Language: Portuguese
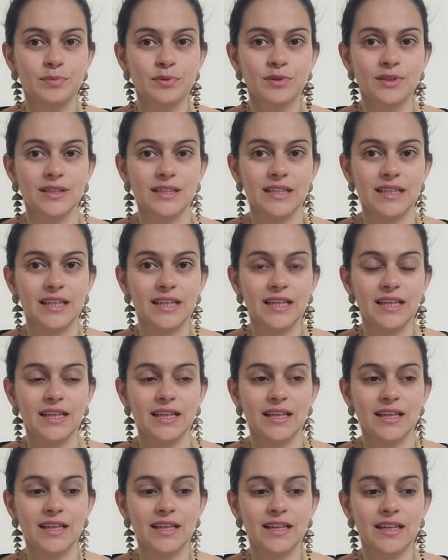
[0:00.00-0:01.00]

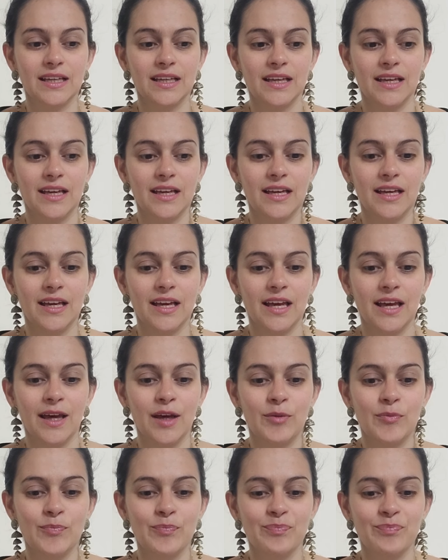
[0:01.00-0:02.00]
porque é,